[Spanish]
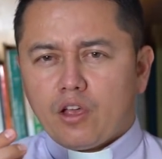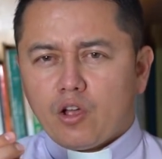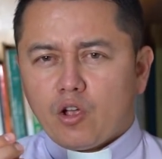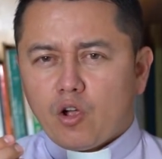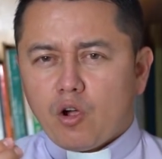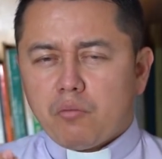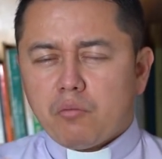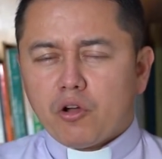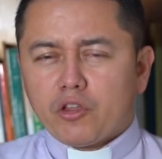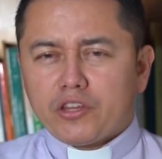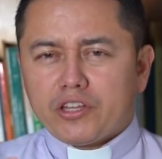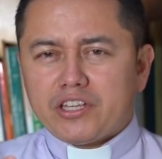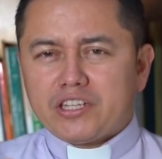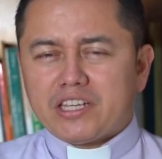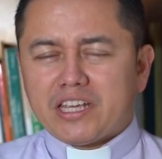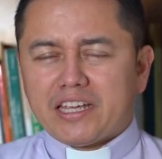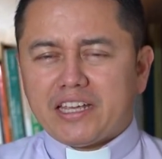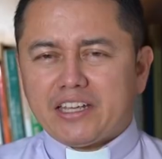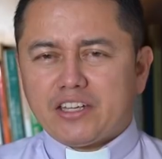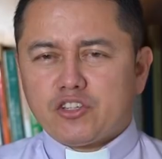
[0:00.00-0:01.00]
como
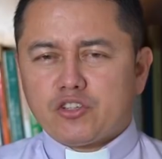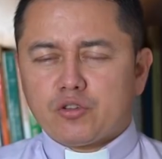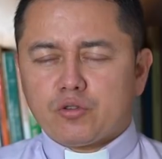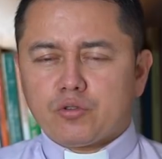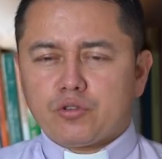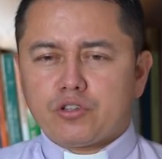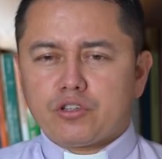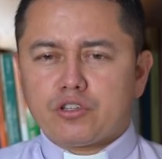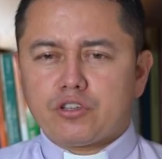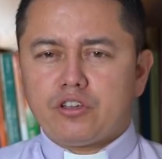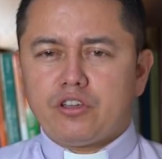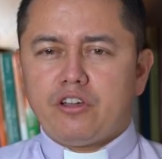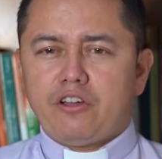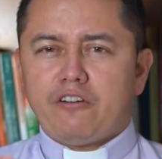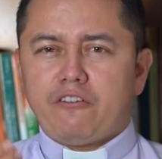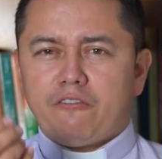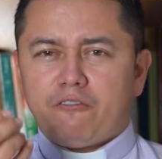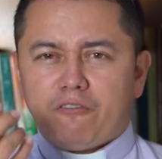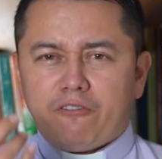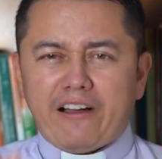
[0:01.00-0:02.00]
dice Jesús,
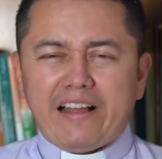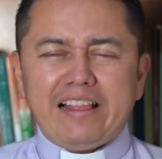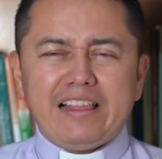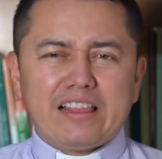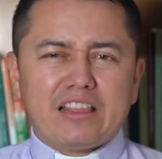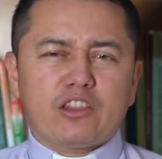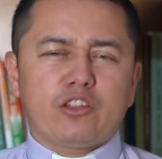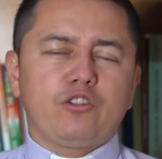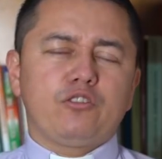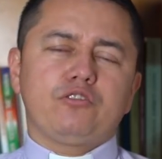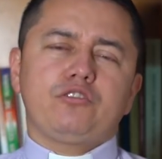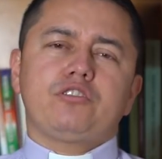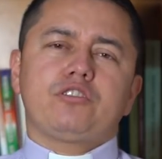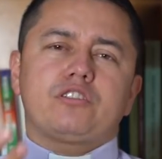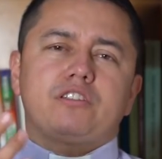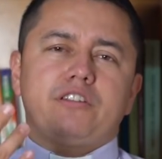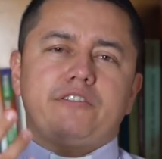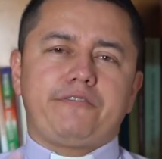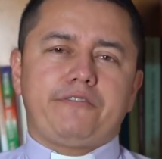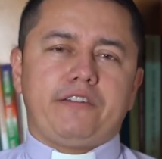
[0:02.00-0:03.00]

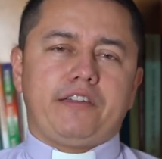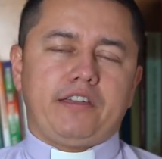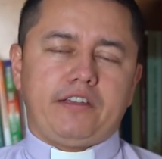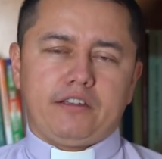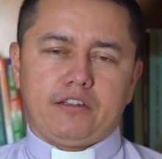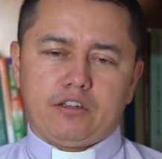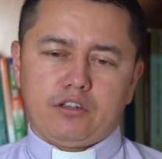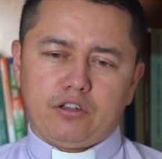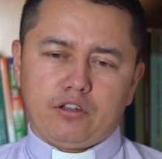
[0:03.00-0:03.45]
faltos de fe.